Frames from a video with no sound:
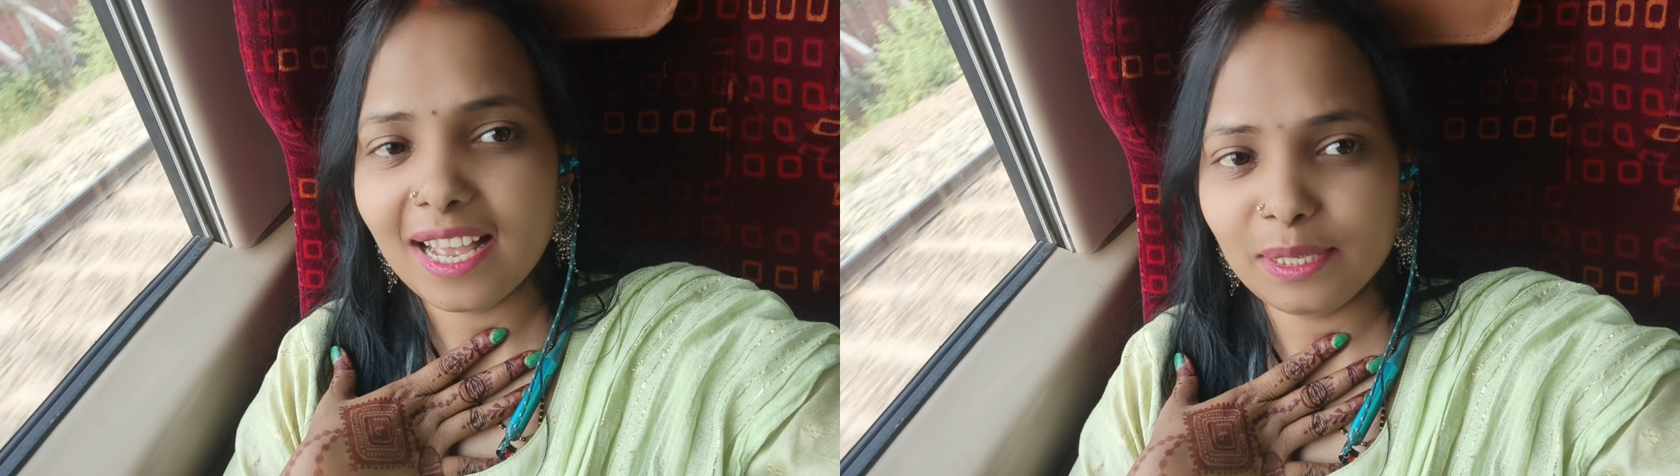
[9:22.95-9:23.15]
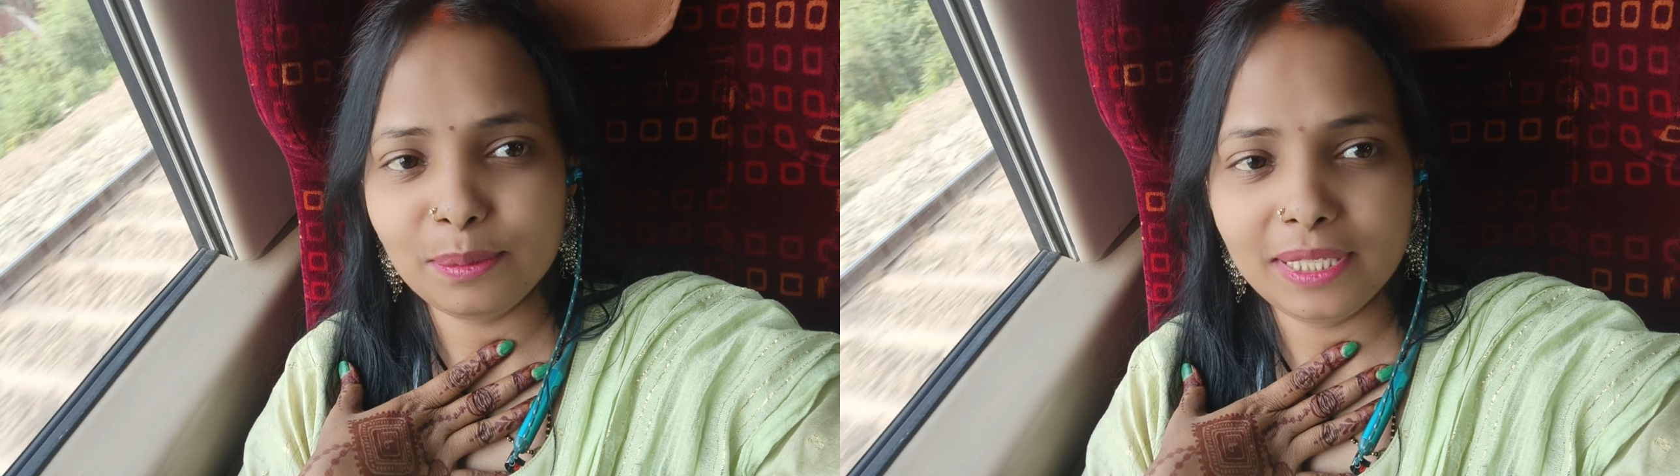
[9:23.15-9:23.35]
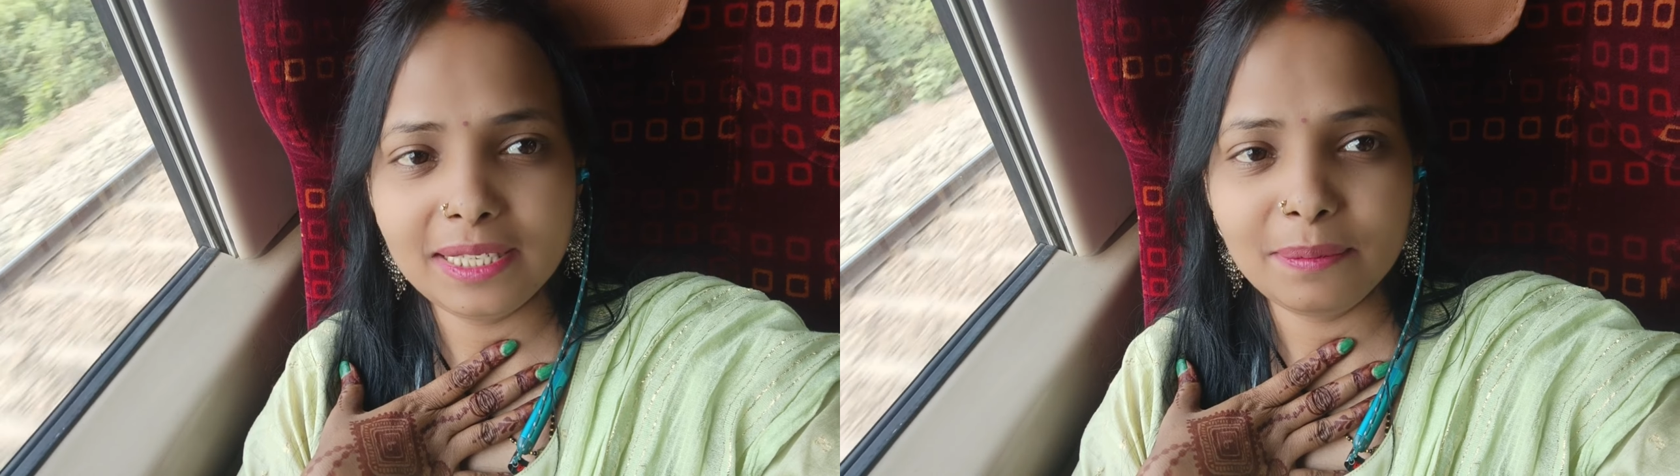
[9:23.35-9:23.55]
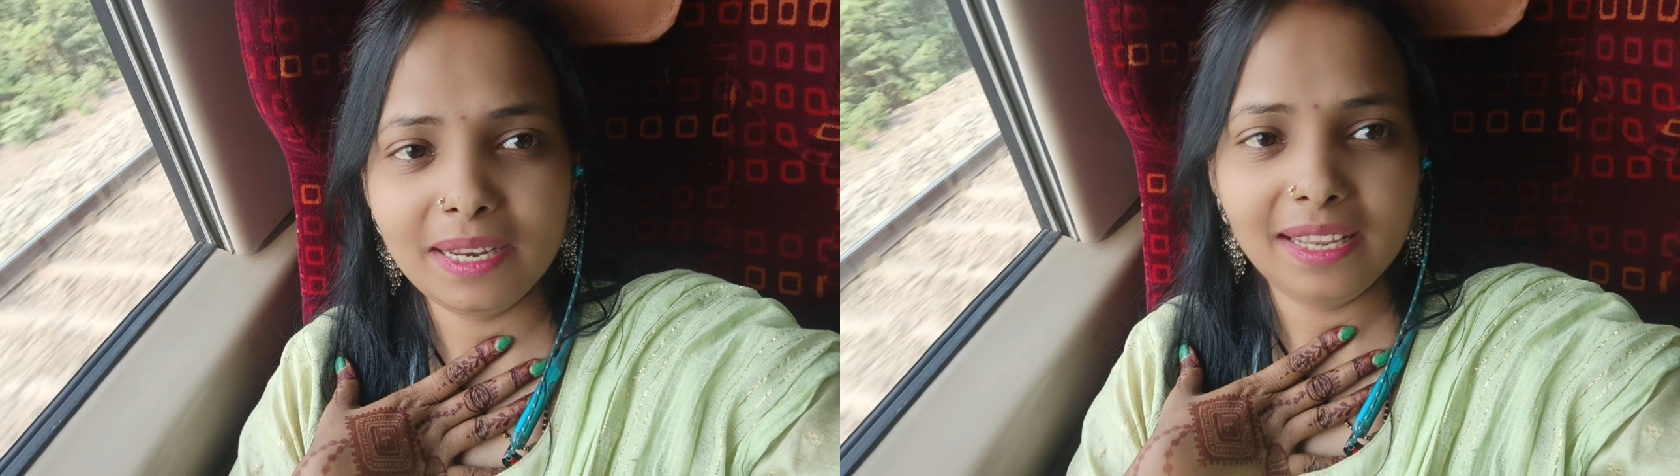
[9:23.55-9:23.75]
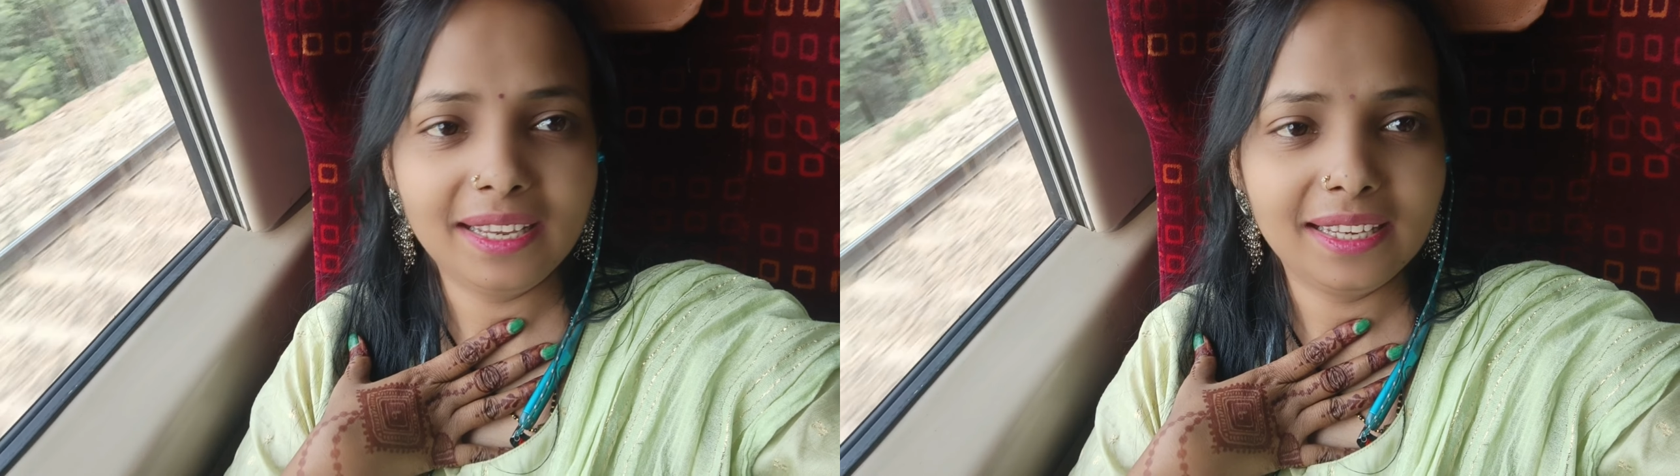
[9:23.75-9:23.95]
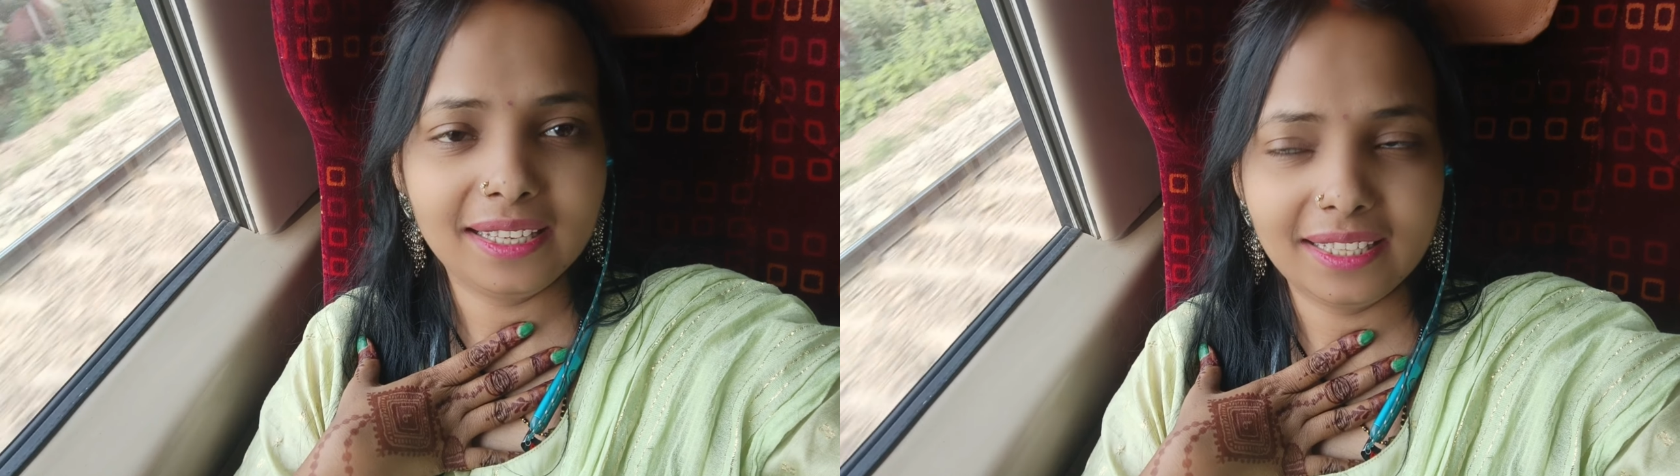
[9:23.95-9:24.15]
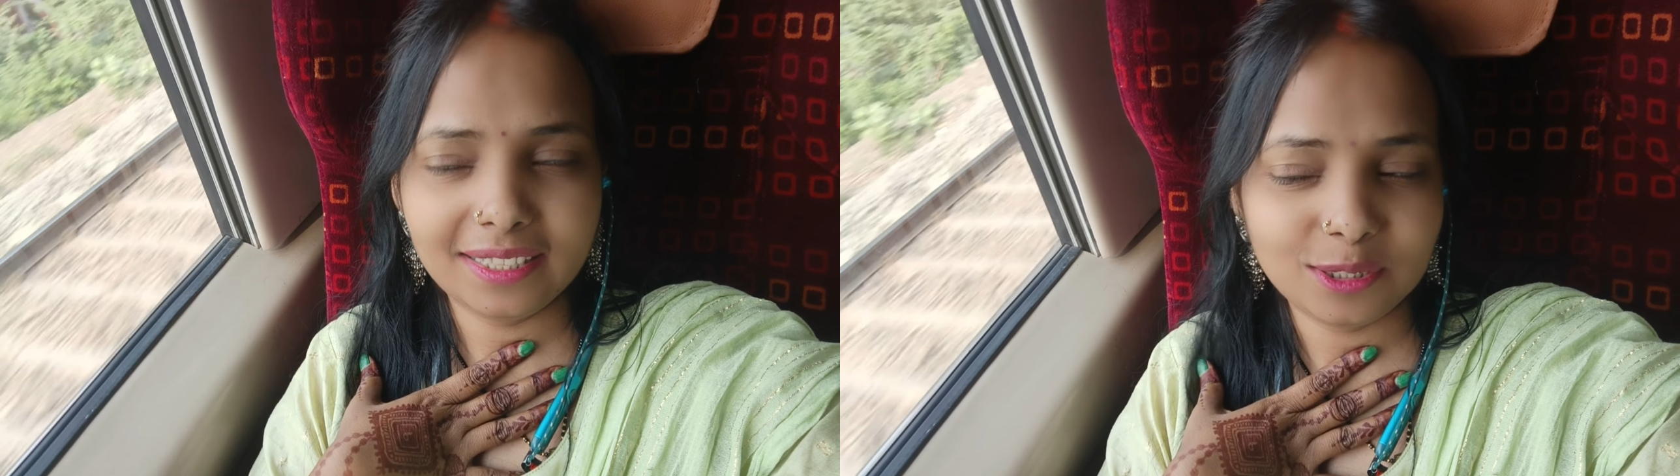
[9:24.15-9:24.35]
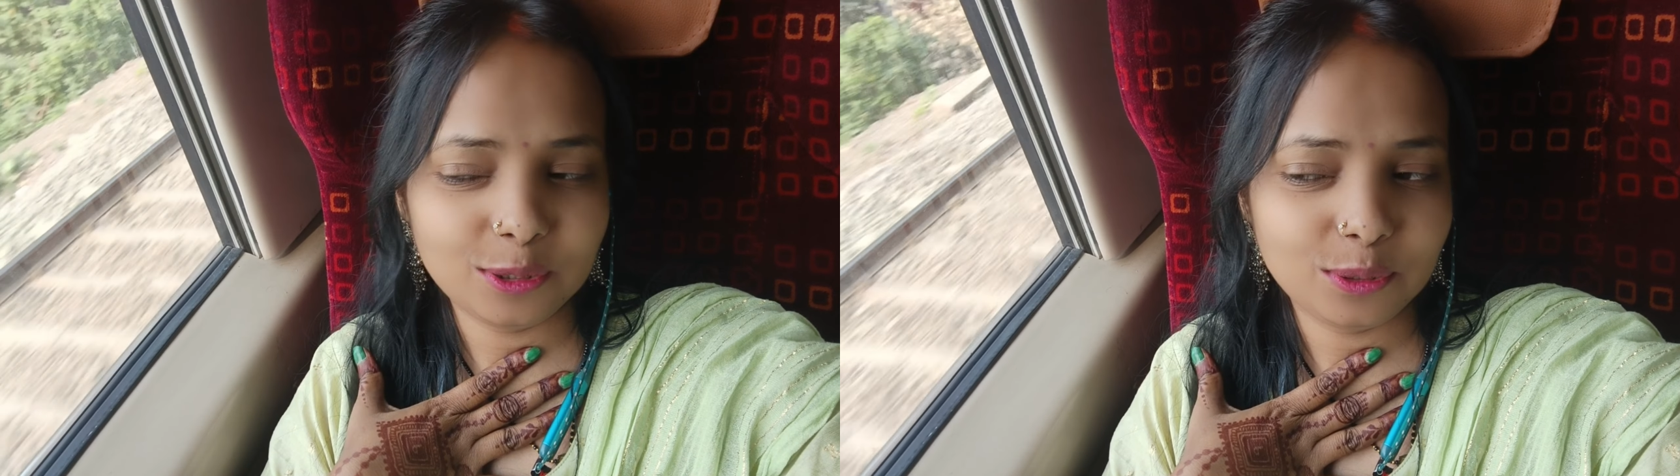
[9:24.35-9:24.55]
हस्बैंड से मिलेंगे
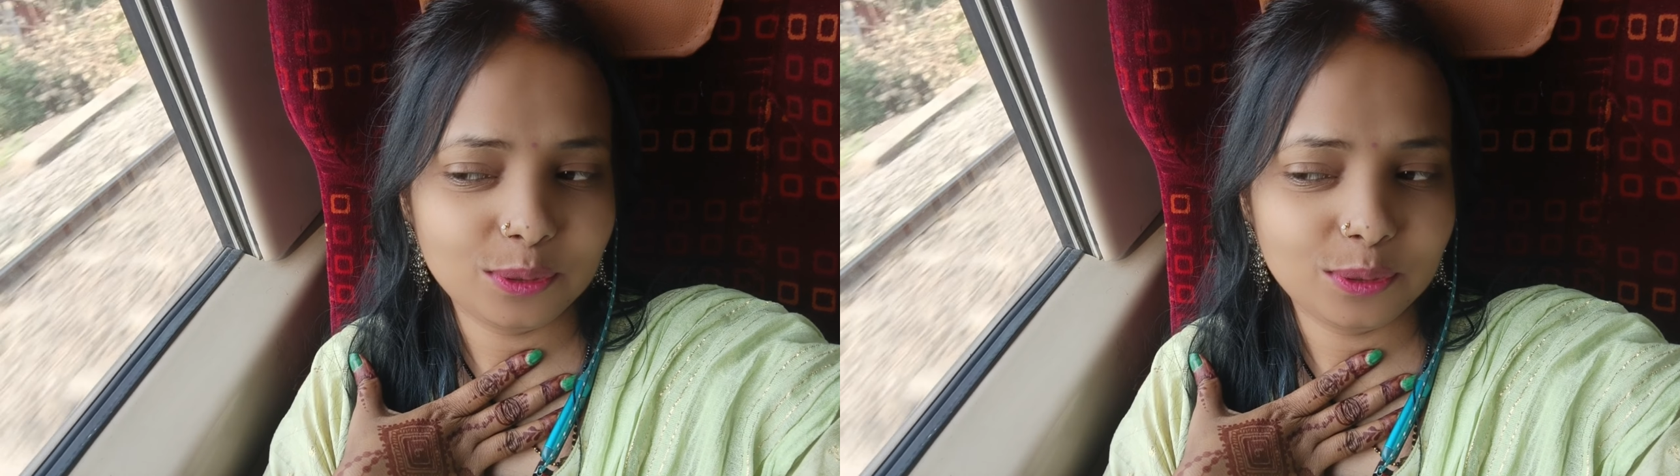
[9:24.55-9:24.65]
सो